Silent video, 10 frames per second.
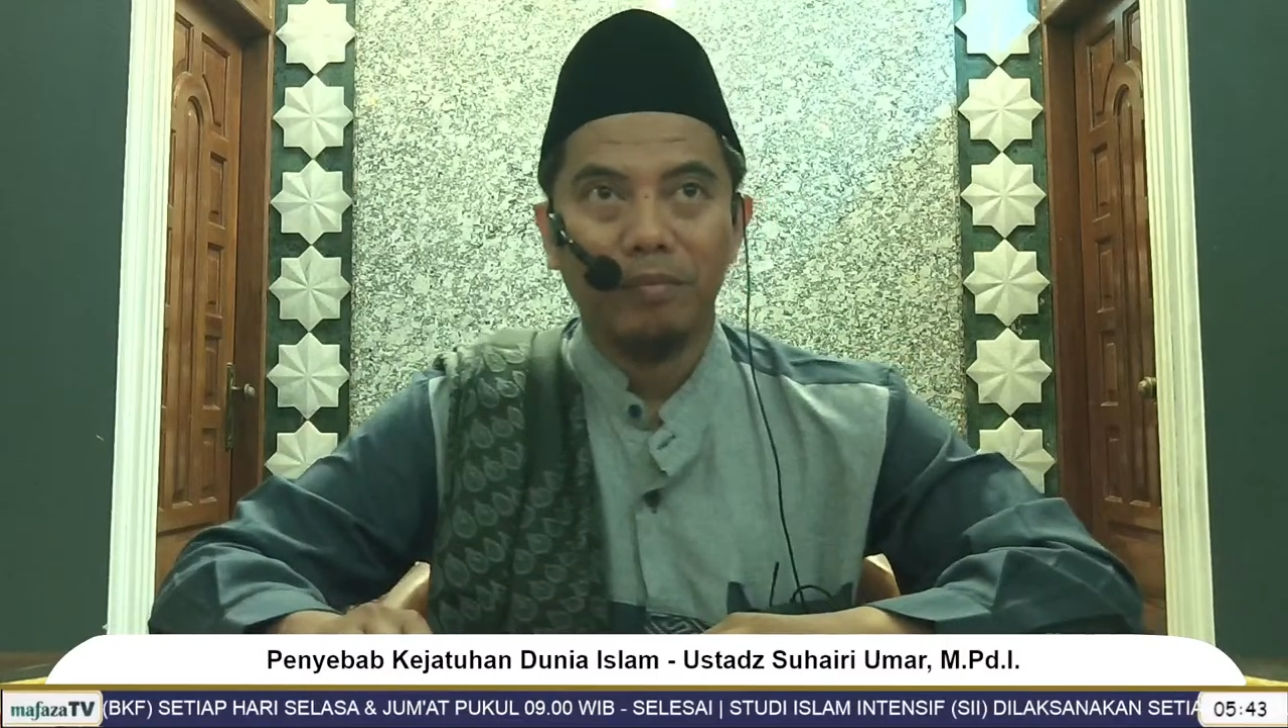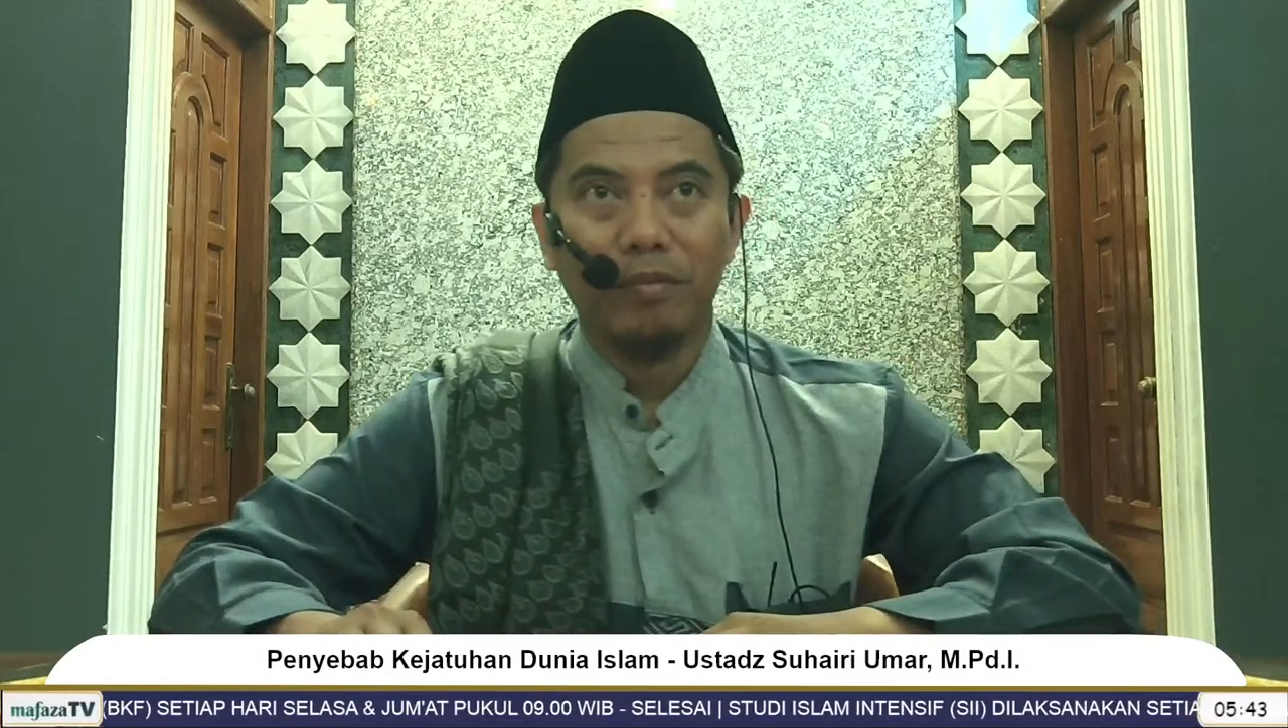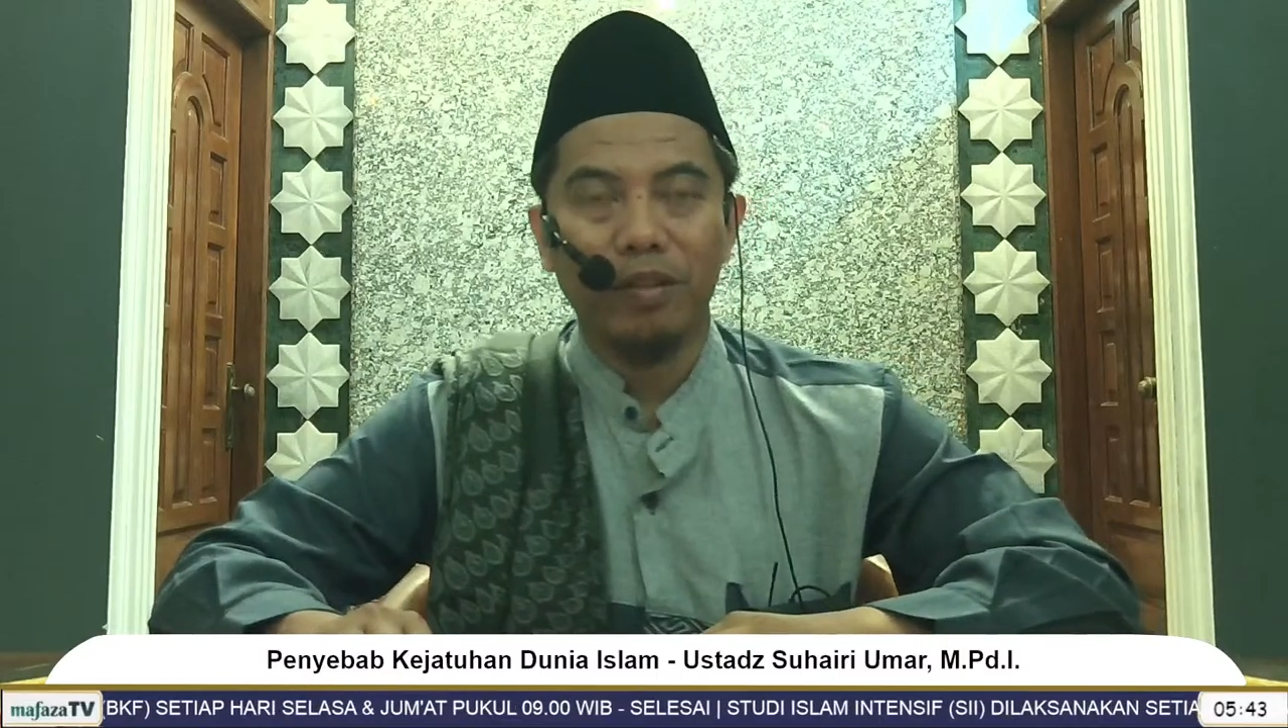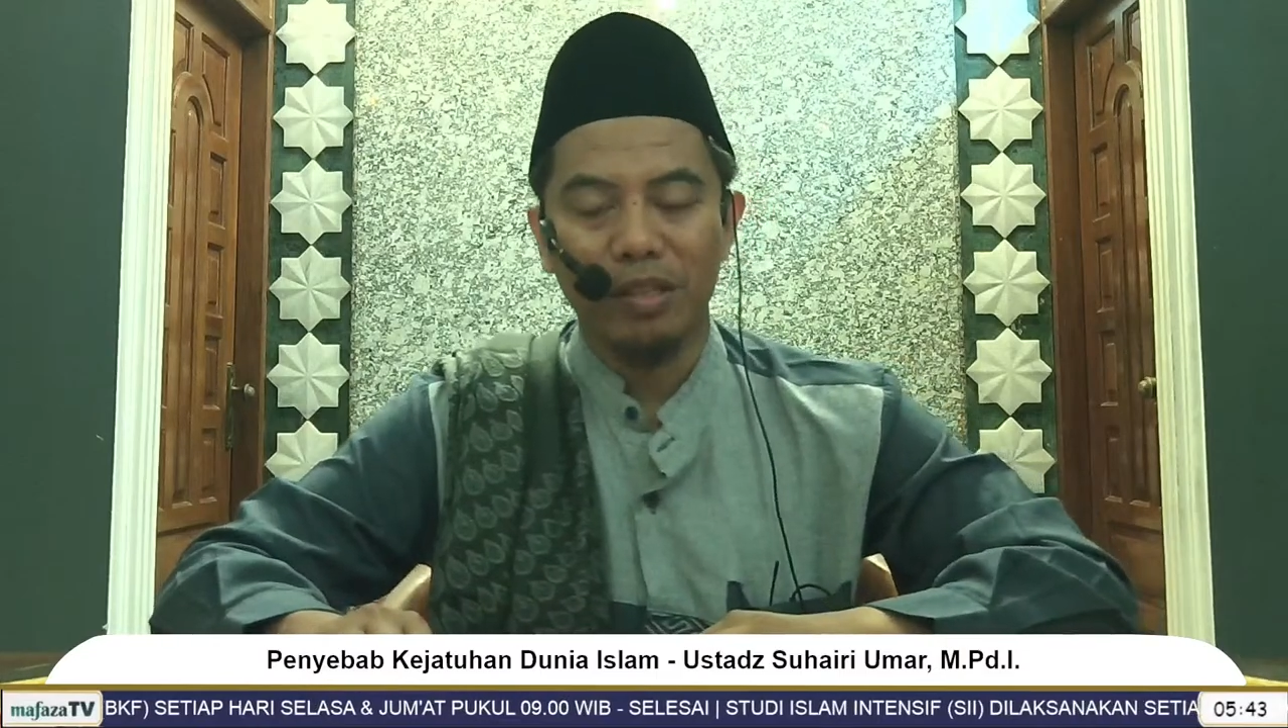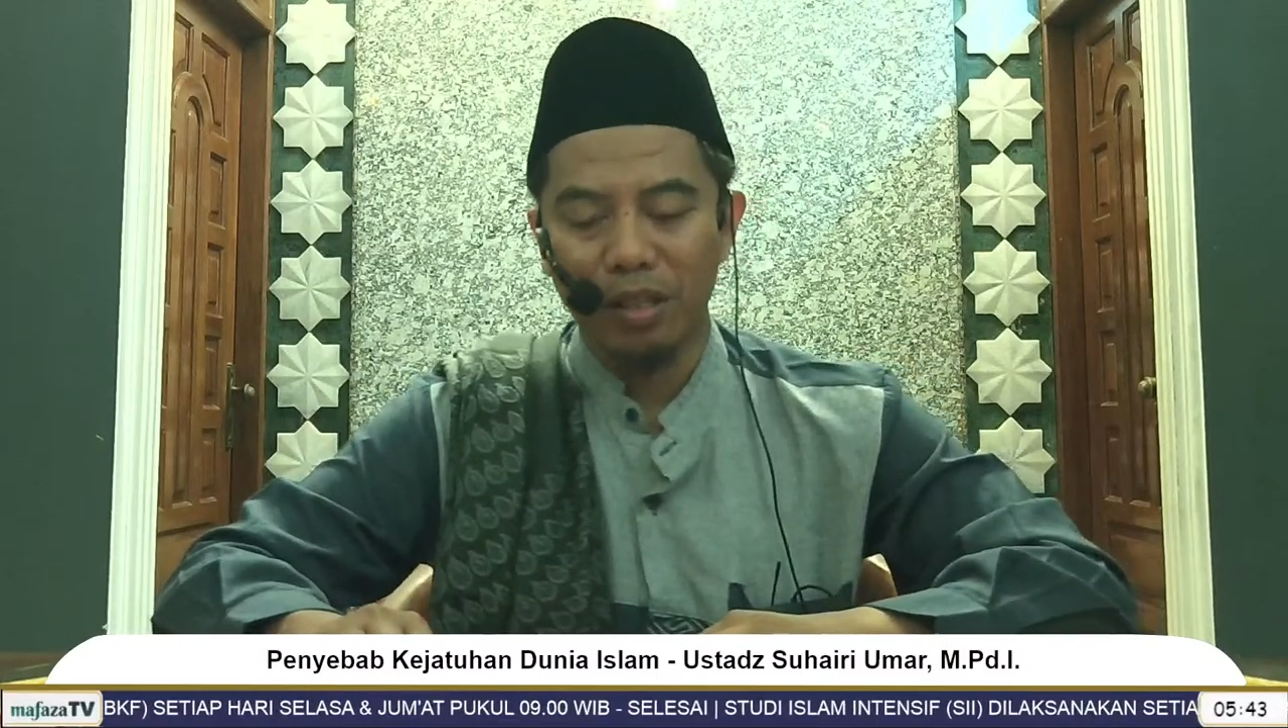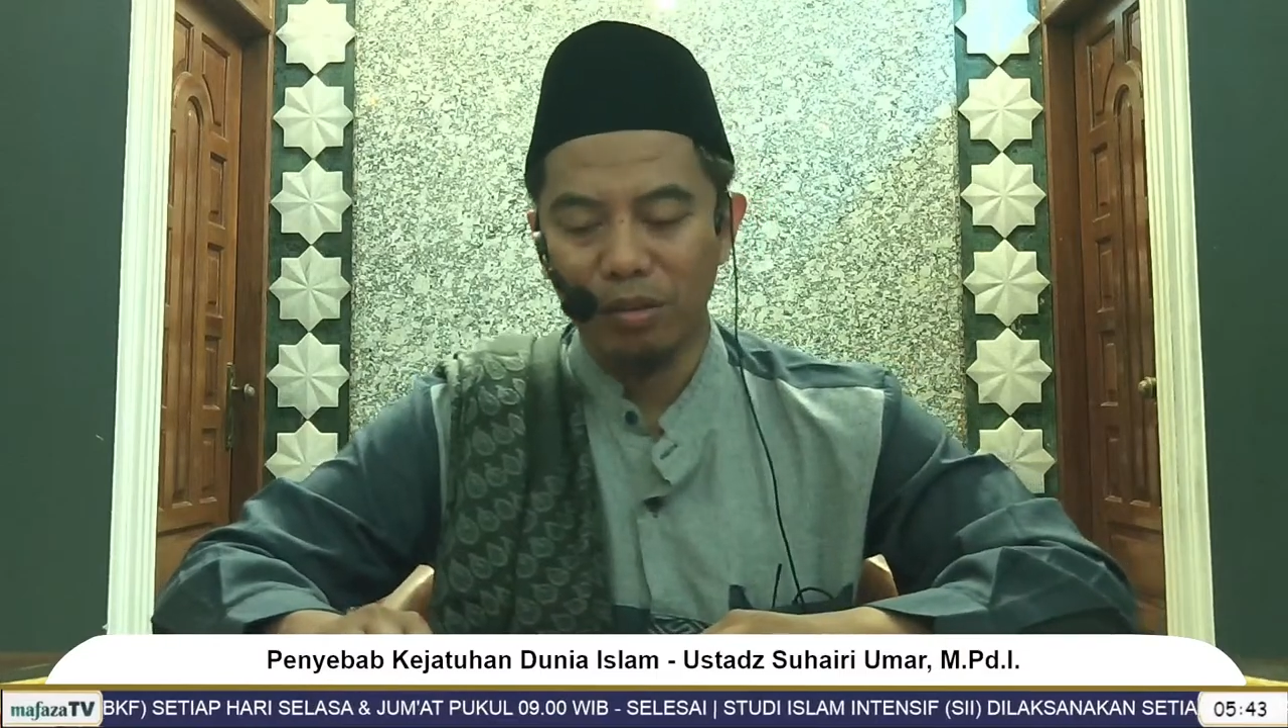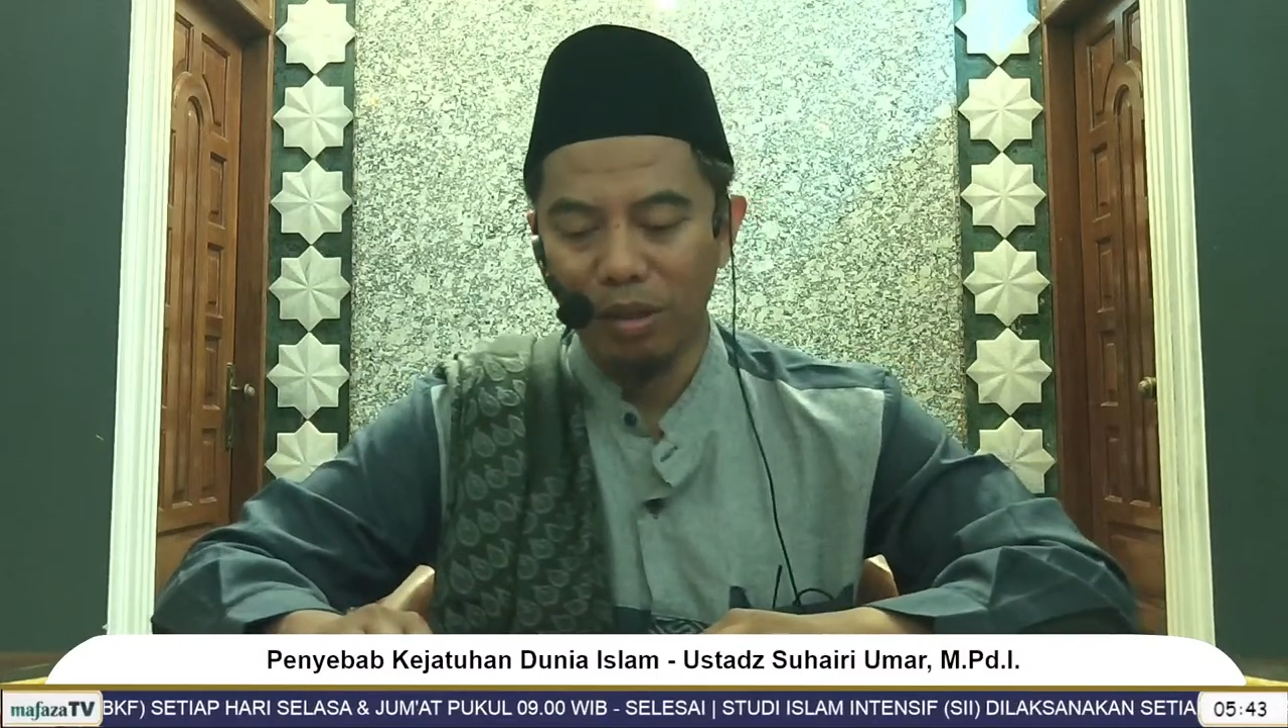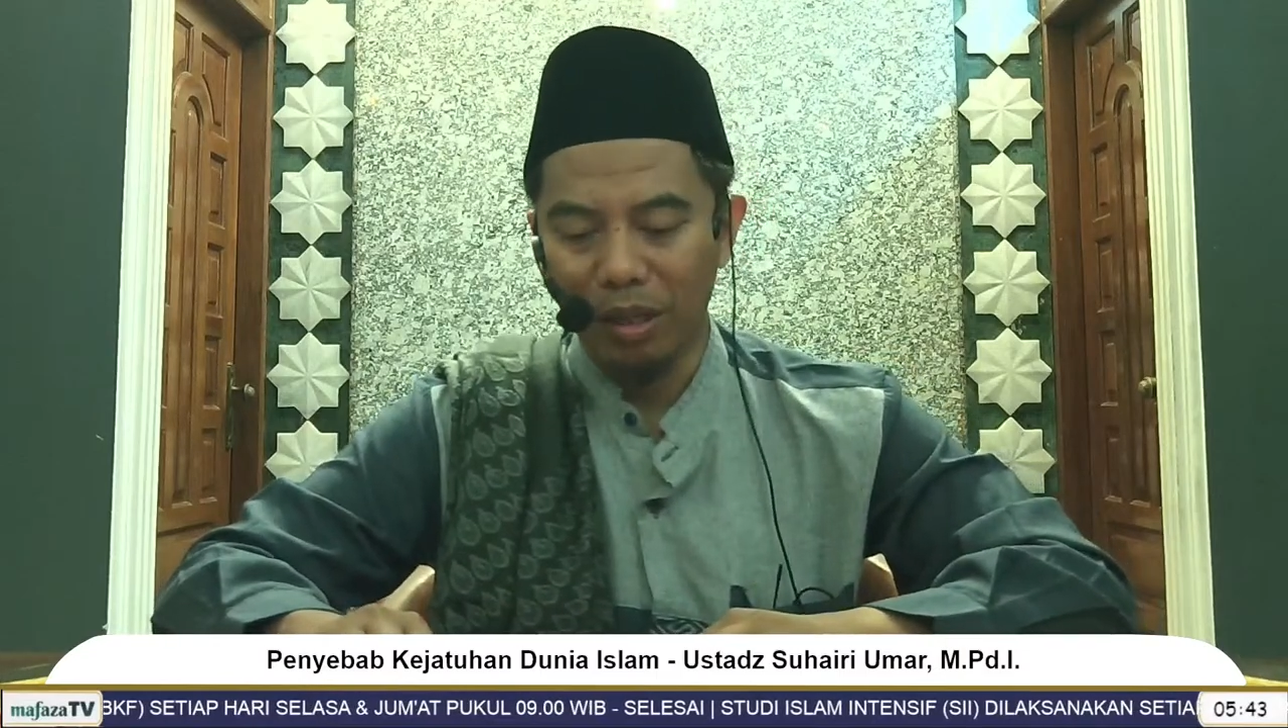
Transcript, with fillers: fasadul